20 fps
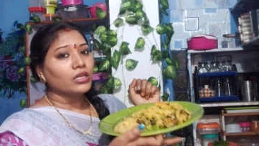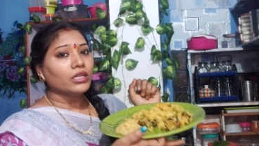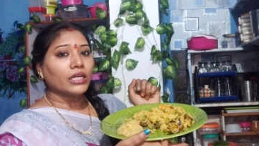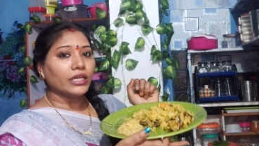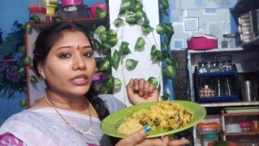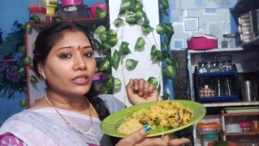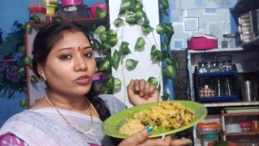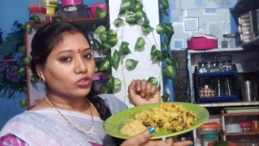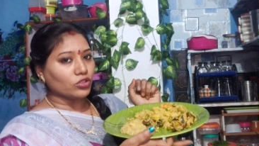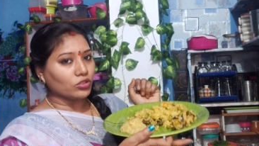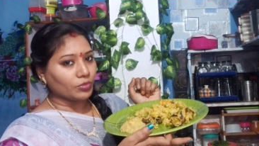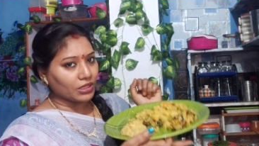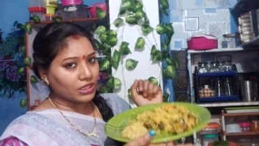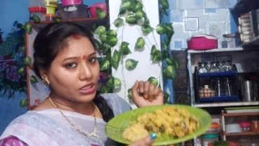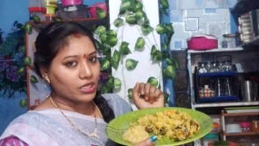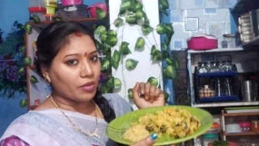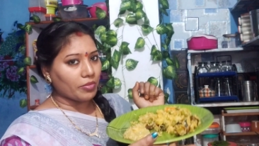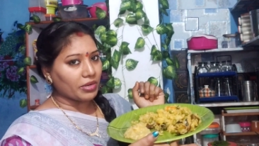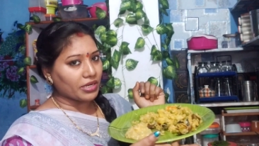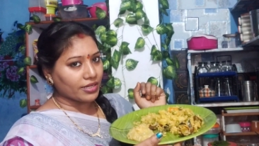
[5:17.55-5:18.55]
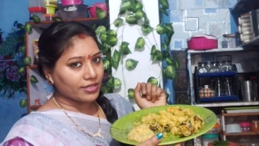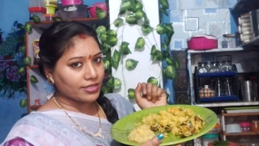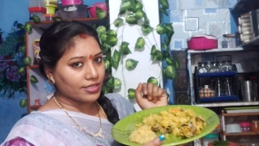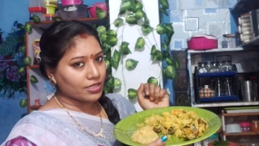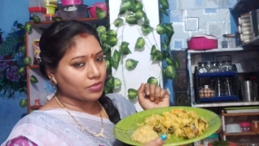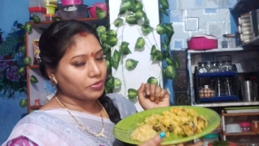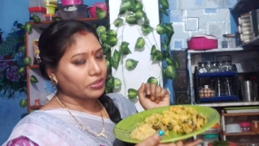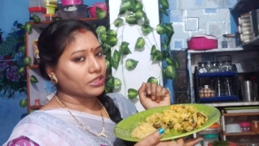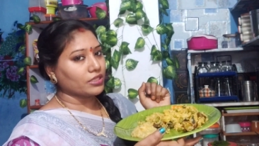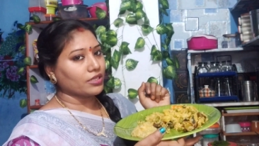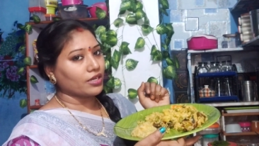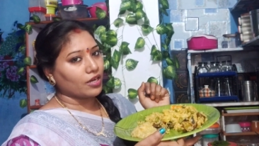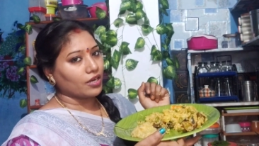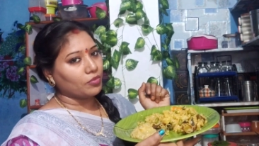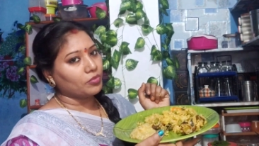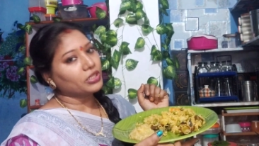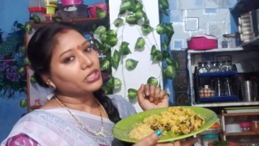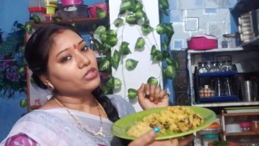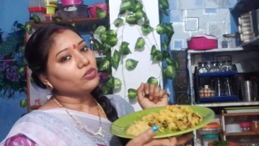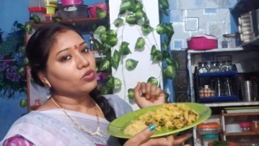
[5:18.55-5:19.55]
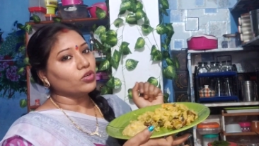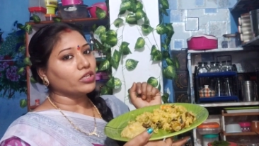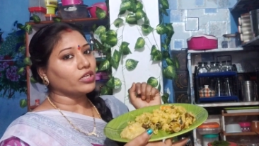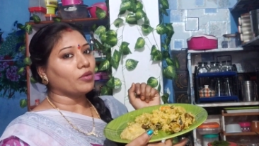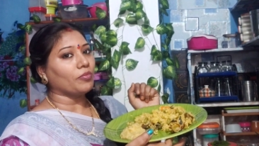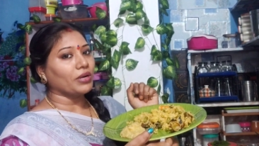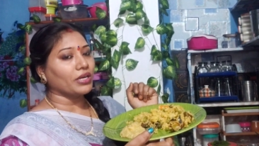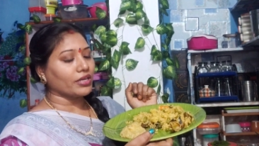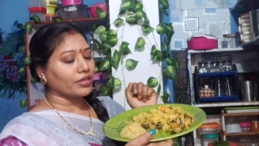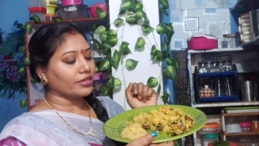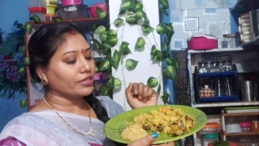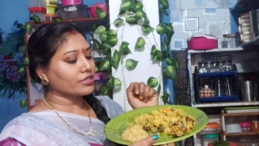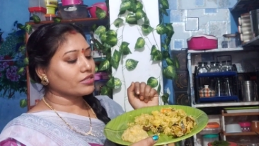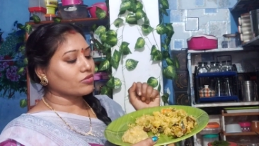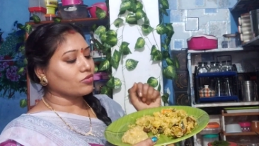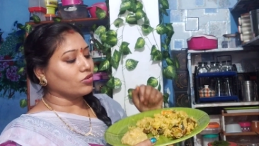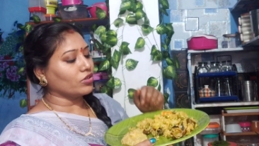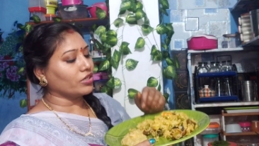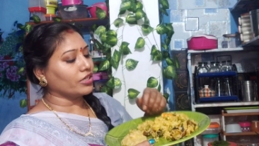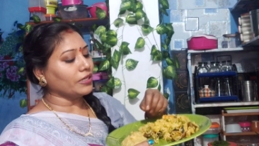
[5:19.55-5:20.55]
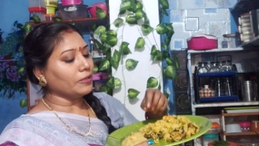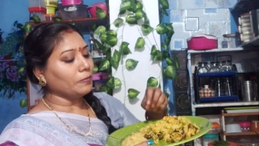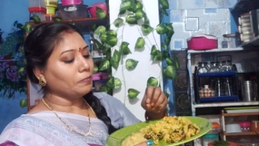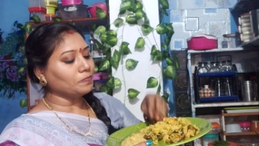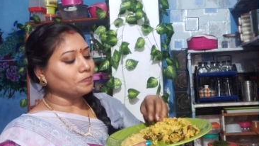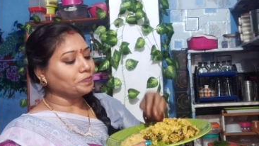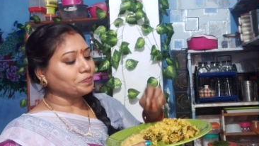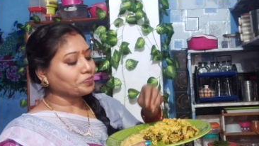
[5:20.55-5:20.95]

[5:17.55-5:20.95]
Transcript: కానీ కొంతమంది టమాటా ఇష్టపడతారు కాబట్టి ఒక టమాటా వేసుకోండి